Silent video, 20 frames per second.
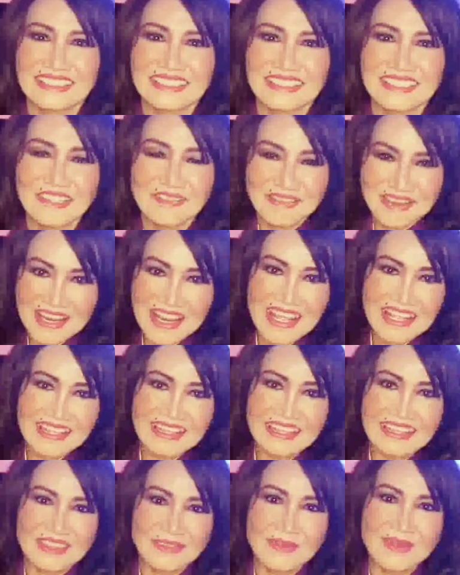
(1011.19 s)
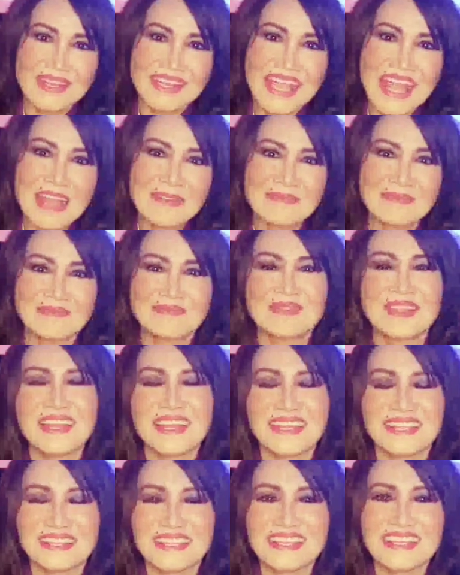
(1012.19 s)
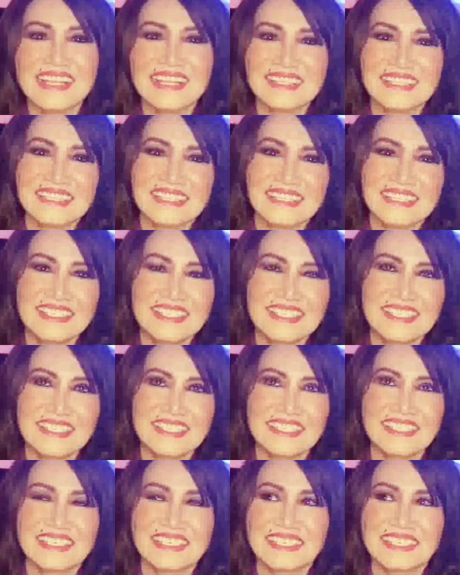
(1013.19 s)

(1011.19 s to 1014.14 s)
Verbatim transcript: thì vẫn là quận cam thanh lan xin ờ,